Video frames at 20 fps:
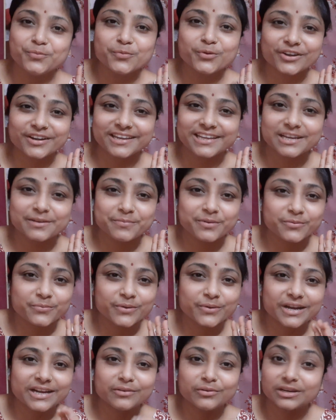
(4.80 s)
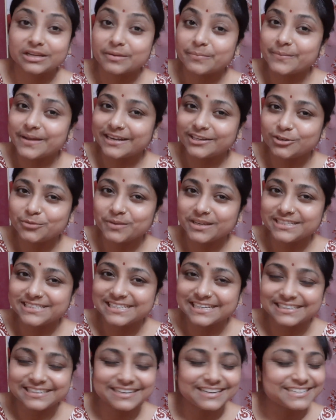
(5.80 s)
মর্নিং এভরিওয়ান ওয়েলকাম ব্যাক টু মাই
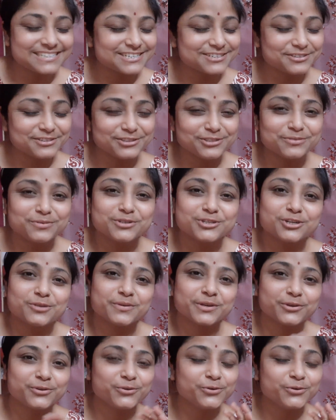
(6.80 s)
চ্যানেল আশা করি তোমরা সবাই